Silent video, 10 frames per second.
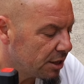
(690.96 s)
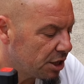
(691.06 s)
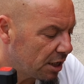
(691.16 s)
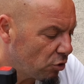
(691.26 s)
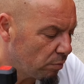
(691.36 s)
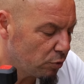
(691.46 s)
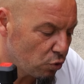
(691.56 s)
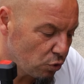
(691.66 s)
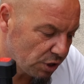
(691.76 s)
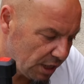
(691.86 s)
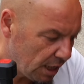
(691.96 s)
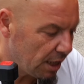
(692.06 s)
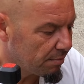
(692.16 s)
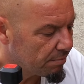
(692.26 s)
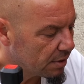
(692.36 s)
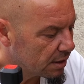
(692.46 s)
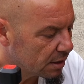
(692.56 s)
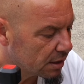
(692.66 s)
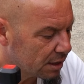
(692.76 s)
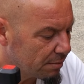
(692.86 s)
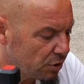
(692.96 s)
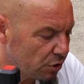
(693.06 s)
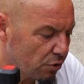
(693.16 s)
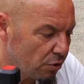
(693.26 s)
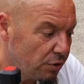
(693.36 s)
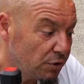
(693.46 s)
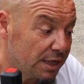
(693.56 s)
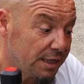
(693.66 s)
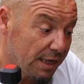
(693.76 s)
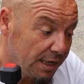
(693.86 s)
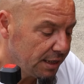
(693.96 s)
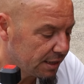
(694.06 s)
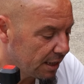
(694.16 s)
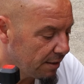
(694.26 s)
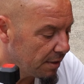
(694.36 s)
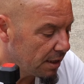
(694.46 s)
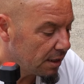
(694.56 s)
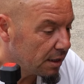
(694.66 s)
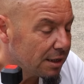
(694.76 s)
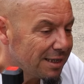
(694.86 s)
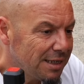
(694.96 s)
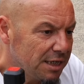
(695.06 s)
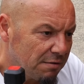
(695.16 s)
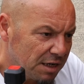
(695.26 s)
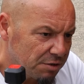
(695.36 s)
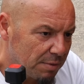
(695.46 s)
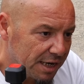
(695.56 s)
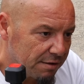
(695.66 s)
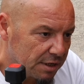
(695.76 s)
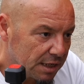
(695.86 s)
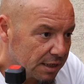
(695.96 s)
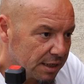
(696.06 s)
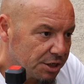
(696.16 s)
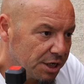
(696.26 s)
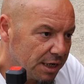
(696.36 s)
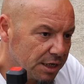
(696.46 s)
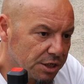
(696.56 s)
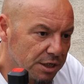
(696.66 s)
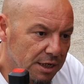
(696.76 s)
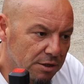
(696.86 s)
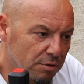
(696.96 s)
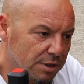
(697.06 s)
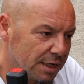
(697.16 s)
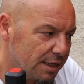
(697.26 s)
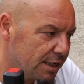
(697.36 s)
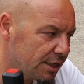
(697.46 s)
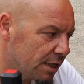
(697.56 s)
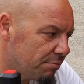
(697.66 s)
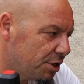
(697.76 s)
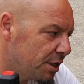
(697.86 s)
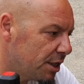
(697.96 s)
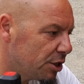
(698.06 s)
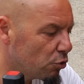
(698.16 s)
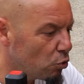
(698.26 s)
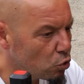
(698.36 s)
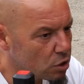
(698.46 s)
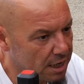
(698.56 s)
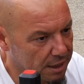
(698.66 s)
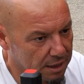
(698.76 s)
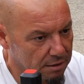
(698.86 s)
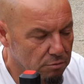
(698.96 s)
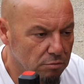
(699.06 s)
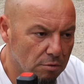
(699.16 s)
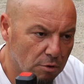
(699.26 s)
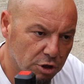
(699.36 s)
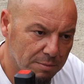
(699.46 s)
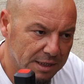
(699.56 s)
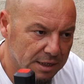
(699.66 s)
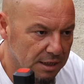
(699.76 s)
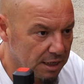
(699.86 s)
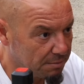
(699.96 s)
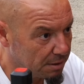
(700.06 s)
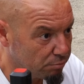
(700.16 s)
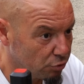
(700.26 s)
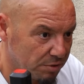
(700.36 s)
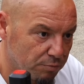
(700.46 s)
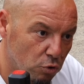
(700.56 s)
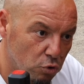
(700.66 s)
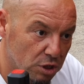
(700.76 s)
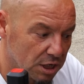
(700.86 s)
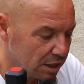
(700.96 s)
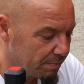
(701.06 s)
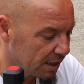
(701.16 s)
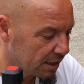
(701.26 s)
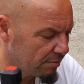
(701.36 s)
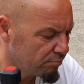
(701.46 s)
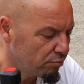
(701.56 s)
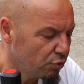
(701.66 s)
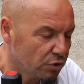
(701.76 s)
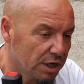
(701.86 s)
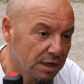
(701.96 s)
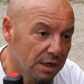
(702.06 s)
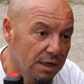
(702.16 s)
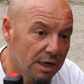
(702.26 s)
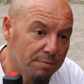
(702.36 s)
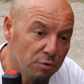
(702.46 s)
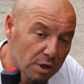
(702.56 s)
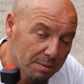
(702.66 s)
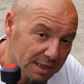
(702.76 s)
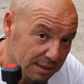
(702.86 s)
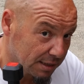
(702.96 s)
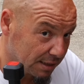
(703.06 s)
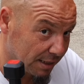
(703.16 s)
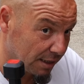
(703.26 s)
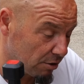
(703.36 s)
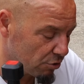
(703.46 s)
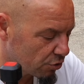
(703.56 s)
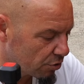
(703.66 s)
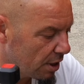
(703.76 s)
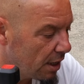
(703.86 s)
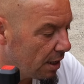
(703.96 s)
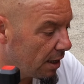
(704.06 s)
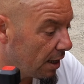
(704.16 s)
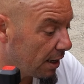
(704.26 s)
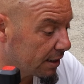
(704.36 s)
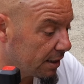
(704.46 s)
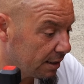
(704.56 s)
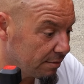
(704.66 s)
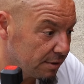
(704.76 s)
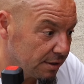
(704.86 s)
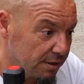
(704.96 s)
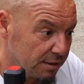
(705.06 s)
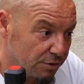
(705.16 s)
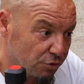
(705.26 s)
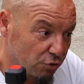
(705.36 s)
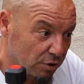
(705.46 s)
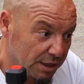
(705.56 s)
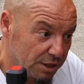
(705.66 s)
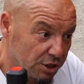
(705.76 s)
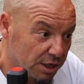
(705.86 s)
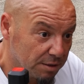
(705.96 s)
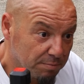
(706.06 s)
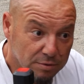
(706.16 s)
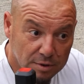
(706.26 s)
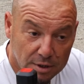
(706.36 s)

çeki topuzunuz yeni, stabilizatörünüz de yeni ise yavaş manevralarda, şehir içinde 90 derece 60 derece dönüşlerde otobanda değil ama bu tip dönüşleri yaparken buradan garip goreba sesler geliyor. Hatta e, çok endişe edip